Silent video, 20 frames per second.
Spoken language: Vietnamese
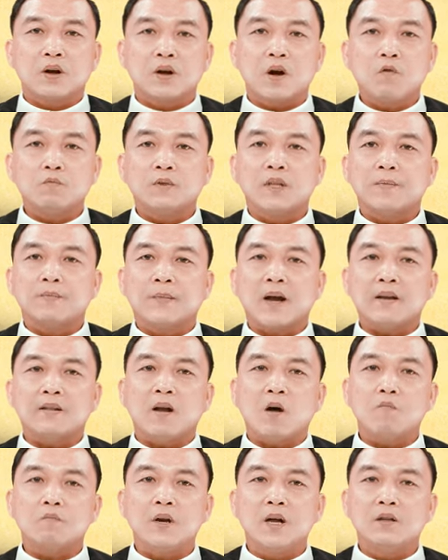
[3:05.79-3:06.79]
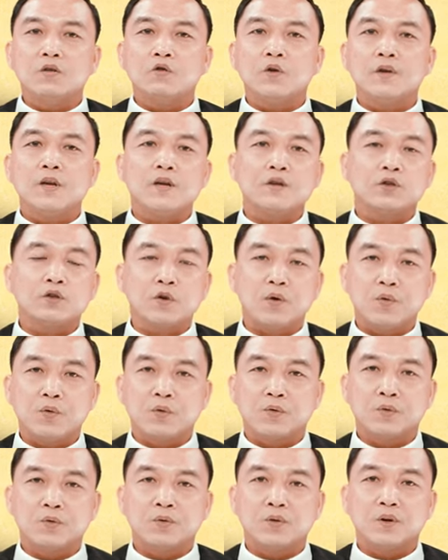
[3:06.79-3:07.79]
không tìm cách đóng đinh chúa
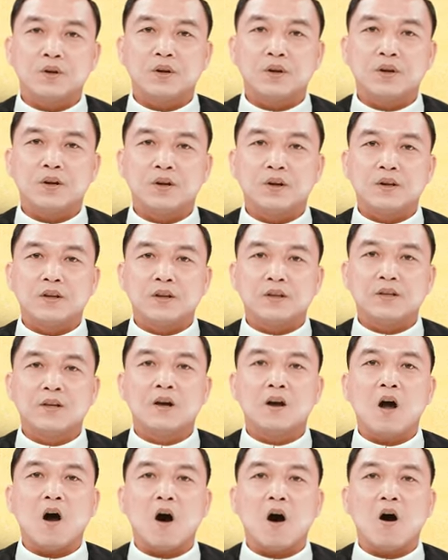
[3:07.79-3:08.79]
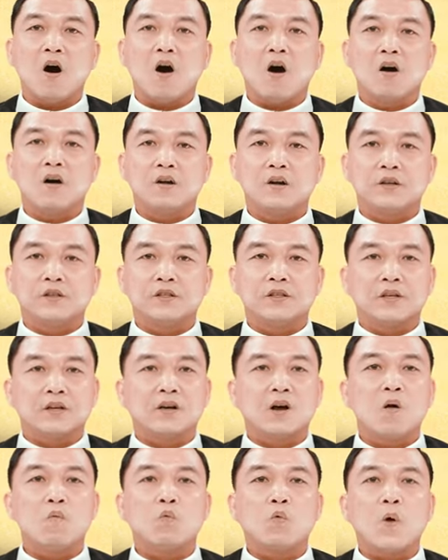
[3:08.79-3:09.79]
giêsu nhưng họ chỉ
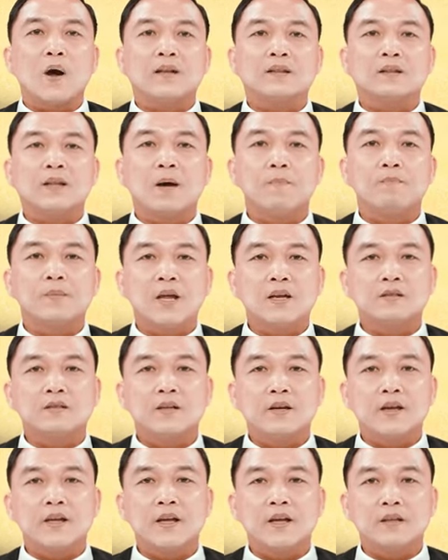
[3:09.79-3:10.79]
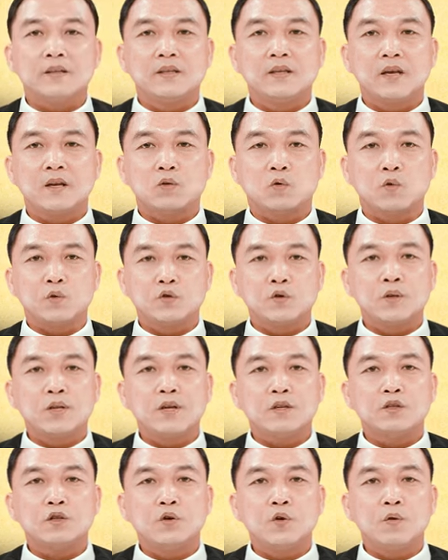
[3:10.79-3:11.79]
không quan tâm đến sự hiện diện của Chúa
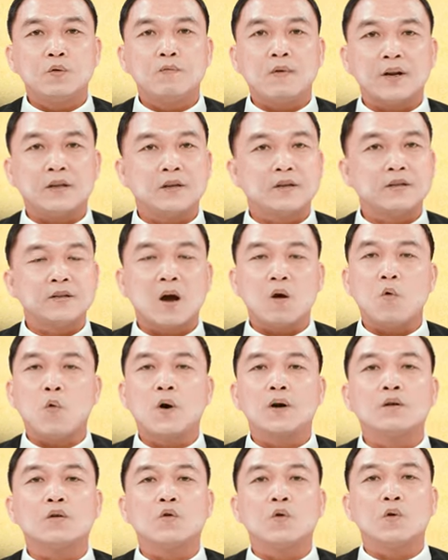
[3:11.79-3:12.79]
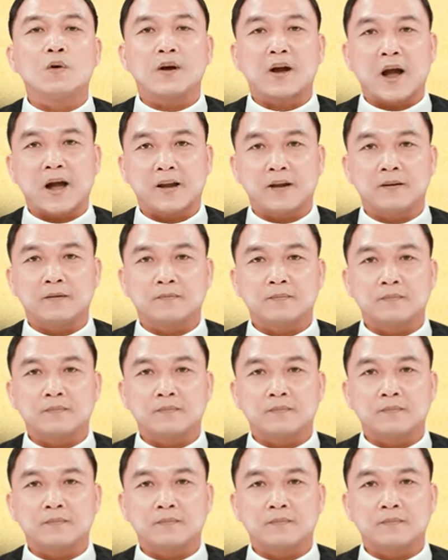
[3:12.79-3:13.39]
Giêsu và những giáo huấn của Ngài.